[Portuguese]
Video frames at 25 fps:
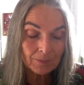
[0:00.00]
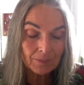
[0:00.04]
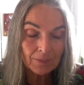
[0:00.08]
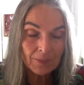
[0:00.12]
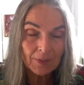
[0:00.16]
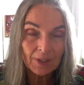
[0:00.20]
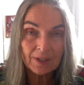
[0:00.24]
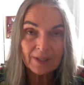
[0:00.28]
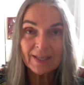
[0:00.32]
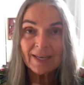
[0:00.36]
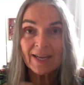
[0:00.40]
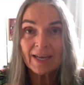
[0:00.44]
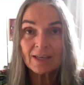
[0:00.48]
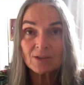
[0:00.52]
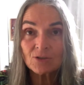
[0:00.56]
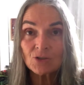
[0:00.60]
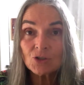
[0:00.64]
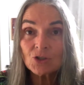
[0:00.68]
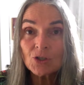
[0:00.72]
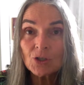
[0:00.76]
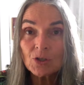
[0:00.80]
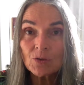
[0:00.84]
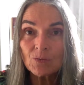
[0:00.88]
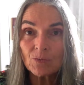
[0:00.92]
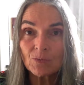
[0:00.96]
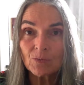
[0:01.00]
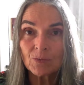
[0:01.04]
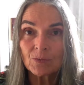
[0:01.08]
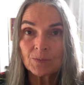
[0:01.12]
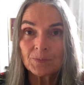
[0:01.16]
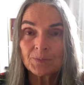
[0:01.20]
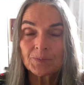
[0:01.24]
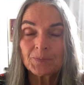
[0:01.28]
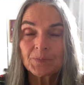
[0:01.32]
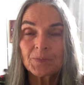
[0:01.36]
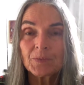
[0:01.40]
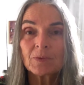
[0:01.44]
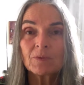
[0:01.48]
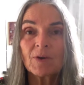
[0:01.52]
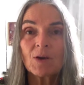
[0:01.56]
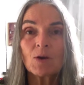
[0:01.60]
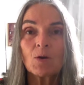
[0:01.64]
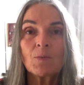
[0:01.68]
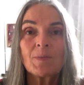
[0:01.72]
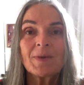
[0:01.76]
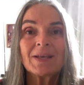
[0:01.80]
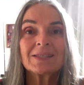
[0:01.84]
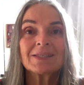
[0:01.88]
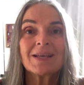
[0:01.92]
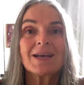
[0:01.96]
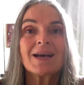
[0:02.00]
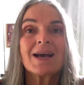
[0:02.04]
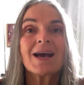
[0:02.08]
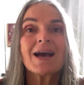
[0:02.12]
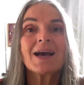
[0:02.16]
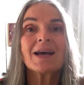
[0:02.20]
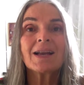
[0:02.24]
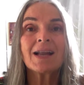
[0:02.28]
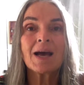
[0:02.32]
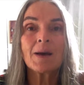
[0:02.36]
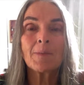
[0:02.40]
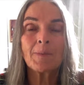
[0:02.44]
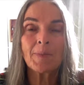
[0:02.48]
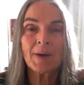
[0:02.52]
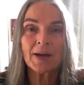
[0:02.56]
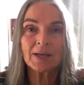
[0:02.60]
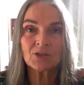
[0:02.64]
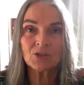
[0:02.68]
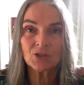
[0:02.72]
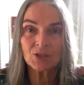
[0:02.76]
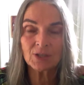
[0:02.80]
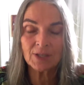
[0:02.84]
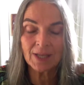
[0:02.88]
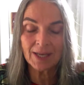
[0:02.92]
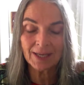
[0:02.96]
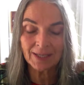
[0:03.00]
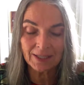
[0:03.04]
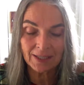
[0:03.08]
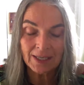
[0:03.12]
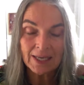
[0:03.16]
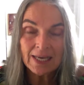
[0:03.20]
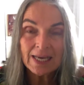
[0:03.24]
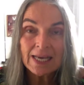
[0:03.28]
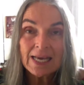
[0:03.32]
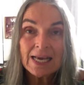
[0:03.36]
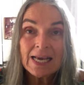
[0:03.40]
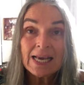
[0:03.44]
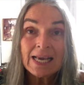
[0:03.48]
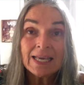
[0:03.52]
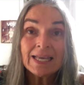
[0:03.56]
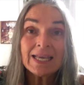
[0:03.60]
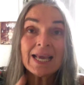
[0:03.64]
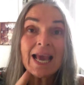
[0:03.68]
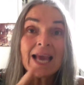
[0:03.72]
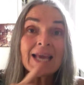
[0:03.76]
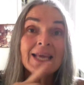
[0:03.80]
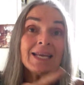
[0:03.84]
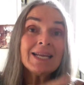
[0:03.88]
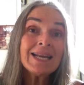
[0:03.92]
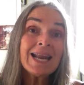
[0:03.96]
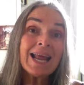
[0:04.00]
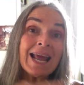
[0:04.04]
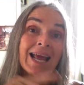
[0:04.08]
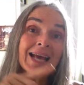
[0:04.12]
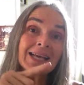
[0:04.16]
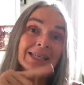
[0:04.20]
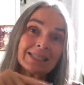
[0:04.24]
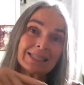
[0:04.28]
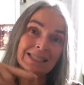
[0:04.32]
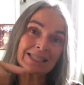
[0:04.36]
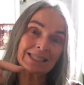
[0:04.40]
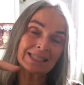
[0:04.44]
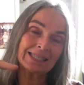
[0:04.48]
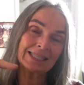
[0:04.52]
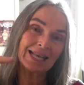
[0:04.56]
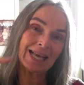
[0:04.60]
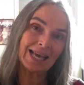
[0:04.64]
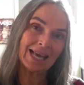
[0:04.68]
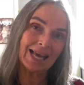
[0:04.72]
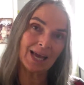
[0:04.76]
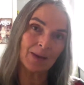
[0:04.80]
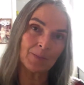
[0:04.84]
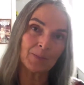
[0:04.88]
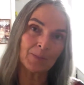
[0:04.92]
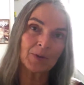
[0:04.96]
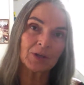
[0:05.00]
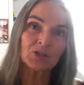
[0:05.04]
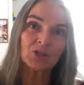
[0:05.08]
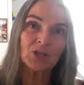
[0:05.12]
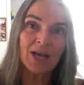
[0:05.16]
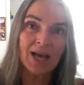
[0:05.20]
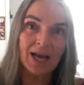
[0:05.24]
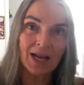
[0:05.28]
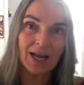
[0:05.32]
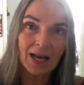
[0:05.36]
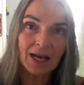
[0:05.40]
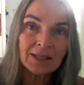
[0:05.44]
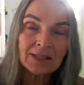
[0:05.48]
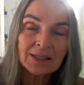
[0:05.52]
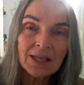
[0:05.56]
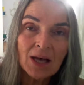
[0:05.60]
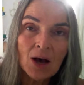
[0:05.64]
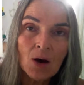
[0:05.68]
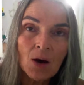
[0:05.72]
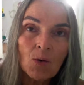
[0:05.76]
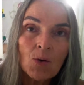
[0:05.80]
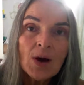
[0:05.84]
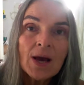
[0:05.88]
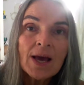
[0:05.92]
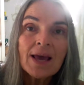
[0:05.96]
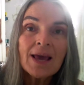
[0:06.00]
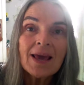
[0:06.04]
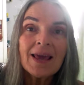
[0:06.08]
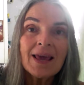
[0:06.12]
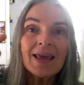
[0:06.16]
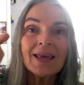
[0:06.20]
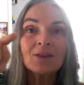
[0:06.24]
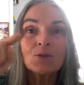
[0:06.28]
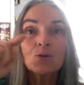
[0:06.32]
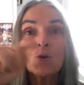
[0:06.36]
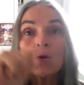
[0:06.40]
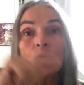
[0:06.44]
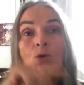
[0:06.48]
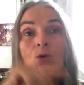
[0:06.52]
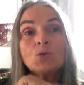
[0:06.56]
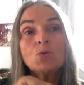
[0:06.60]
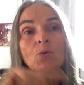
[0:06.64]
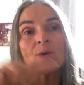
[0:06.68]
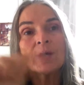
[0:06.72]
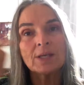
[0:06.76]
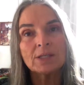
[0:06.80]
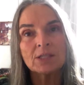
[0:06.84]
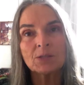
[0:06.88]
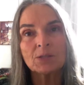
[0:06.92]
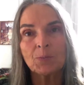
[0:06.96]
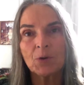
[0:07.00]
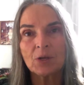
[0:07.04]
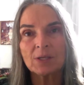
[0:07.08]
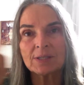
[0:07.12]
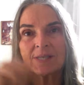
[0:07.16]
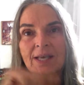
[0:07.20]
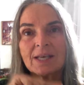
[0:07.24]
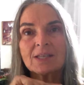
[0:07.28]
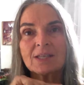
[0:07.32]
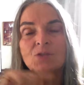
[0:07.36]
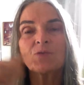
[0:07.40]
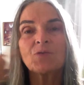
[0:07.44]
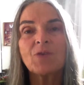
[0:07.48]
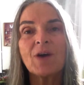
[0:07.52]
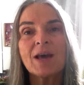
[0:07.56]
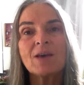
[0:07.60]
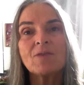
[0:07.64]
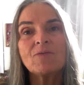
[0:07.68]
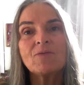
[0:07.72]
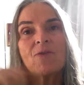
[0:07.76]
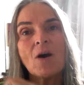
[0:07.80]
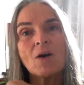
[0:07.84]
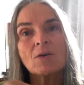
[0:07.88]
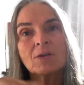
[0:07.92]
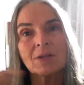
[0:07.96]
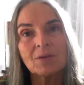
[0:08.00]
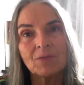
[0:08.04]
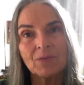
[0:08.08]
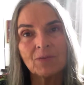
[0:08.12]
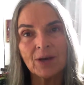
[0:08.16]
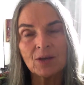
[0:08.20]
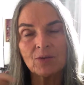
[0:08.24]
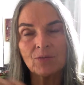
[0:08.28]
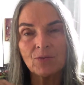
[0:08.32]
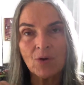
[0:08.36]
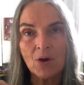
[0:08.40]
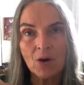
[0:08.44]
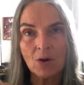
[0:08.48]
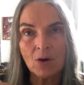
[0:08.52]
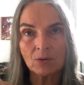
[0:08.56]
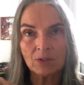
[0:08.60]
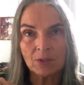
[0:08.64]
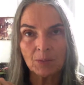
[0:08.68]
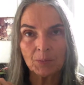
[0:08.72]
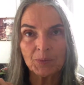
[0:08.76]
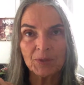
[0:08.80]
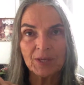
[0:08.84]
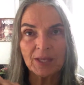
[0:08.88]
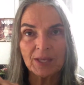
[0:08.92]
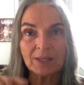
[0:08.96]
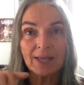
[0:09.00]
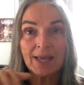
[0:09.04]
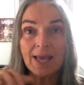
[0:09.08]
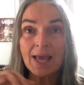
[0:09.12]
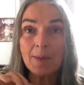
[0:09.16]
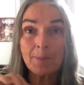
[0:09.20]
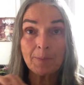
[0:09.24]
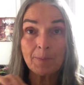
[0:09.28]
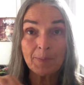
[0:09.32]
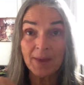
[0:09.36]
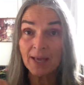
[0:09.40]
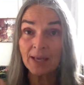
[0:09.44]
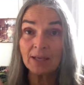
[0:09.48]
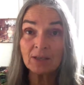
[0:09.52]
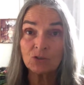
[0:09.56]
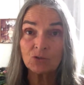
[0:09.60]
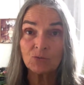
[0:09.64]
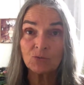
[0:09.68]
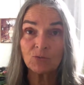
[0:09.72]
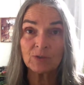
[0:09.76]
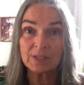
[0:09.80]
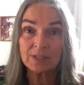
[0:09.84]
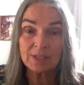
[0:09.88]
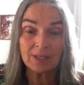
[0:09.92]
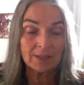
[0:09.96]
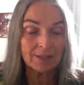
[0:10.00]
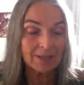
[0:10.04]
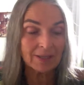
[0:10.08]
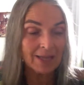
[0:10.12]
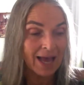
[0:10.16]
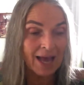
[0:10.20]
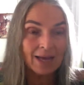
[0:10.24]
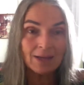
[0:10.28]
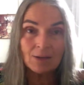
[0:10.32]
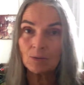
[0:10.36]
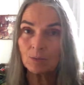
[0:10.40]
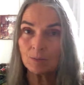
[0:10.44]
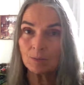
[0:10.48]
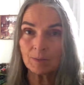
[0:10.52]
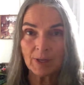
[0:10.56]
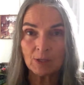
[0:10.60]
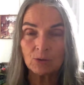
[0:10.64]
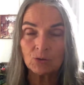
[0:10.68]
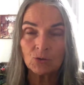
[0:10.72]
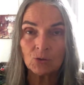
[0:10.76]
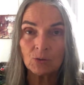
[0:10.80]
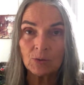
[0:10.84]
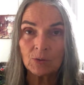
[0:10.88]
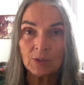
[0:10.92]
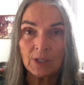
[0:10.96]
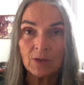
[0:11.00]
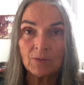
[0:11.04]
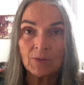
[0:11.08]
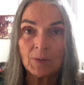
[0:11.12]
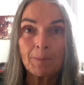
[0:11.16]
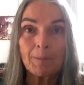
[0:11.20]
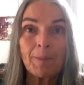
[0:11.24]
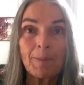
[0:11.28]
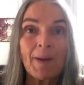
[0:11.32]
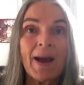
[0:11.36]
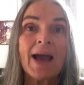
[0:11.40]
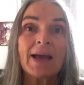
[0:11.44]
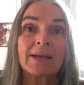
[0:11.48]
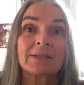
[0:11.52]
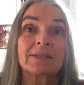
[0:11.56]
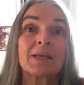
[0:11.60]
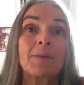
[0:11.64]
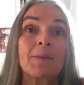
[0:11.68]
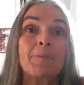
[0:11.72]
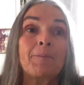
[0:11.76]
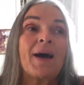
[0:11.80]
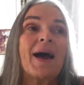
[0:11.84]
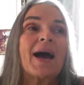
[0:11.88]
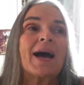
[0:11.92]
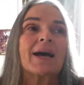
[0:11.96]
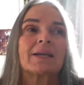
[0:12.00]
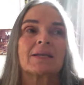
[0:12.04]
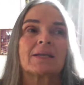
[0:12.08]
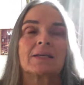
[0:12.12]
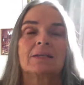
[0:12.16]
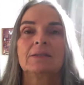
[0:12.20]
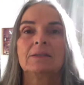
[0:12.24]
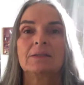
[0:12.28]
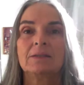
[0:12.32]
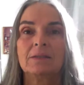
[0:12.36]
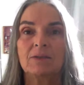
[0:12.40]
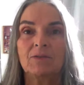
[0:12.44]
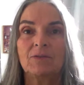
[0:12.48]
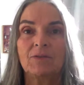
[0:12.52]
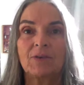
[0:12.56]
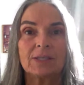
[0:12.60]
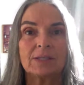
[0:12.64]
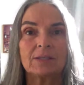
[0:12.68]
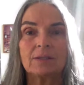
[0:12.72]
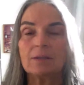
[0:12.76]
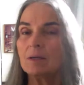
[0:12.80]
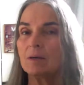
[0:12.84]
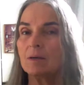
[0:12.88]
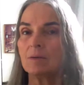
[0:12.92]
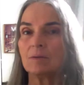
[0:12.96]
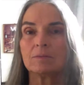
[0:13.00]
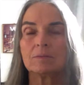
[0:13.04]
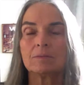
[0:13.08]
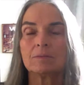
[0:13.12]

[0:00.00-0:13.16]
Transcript: criativo vai começar a ralar a partir daí. E aí, nessa época de ralação, tudo esse processo vai e volta, vai e volta. Porque de repente você tá no meio de um livro e pá, e você para. E fala assim, não.